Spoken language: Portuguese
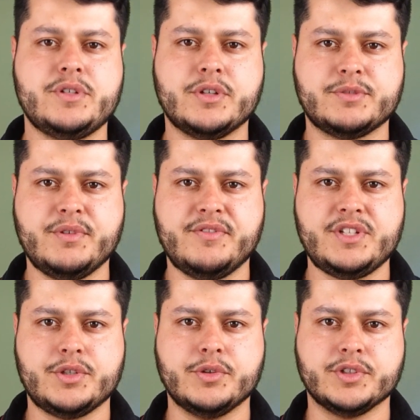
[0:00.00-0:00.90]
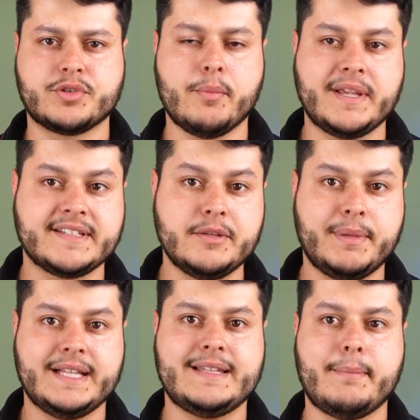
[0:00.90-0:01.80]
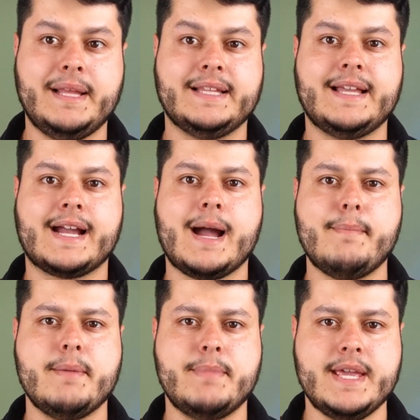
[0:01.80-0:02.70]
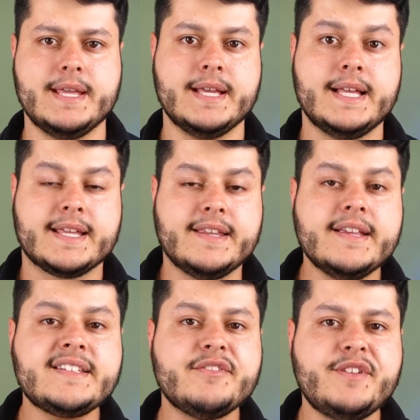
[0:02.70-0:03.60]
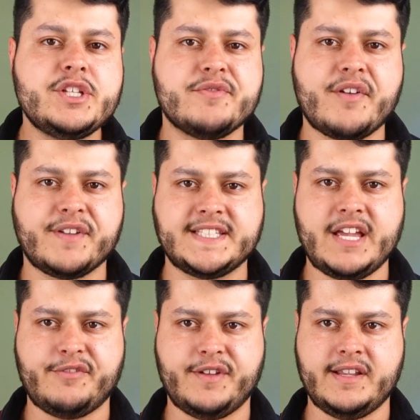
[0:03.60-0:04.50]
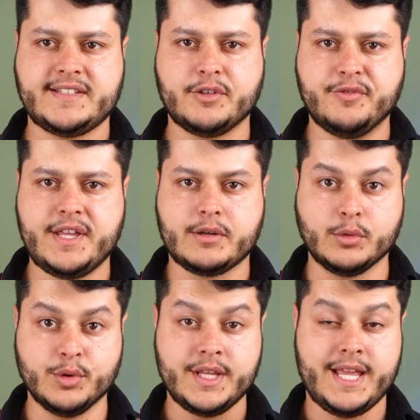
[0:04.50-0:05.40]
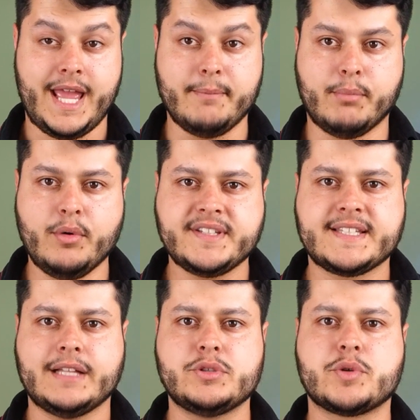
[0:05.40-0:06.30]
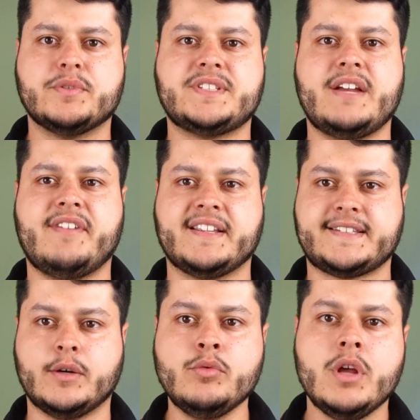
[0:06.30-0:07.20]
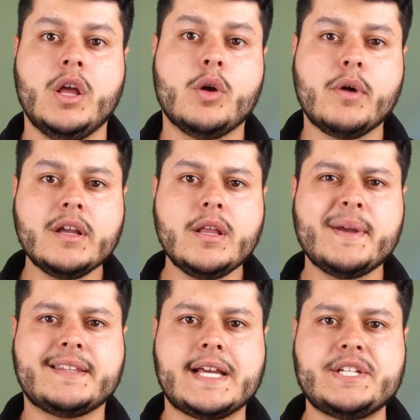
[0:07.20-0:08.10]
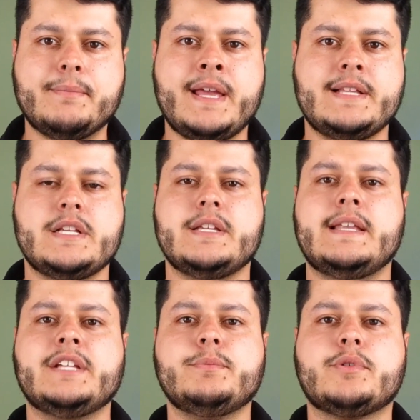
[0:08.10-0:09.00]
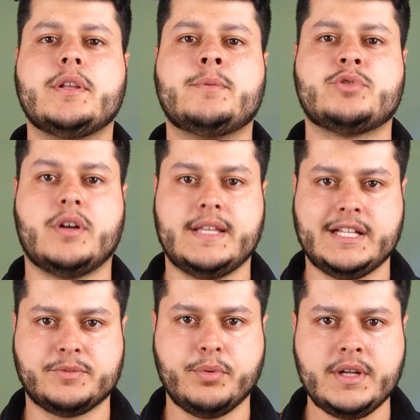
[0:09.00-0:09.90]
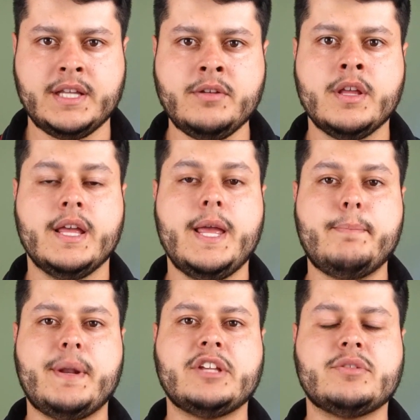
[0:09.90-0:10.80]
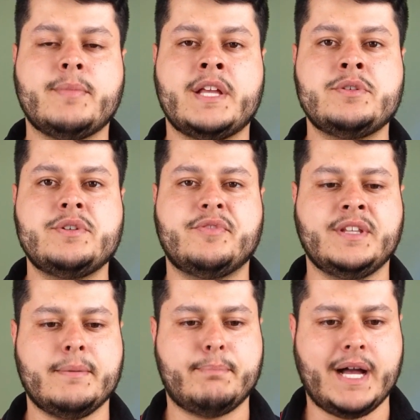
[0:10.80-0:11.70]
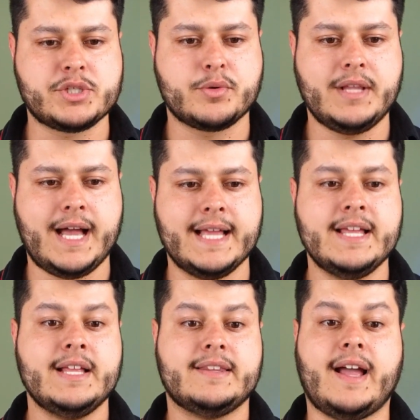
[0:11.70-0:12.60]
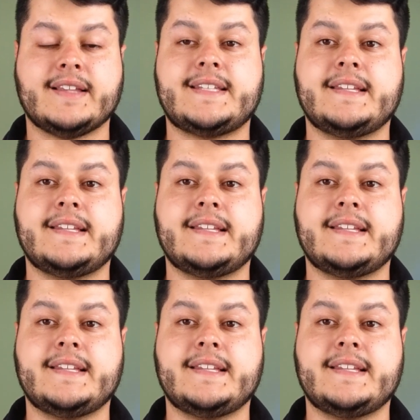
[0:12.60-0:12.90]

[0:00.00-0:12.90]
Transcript: de 2022, começando pela tabela da KBB, que nesse vídeo vai fazer referência a um veículo em bom estado de conservação, com a quilometragem média de 10 mil quilômetros rodados por ano e preço médio de venda particular tá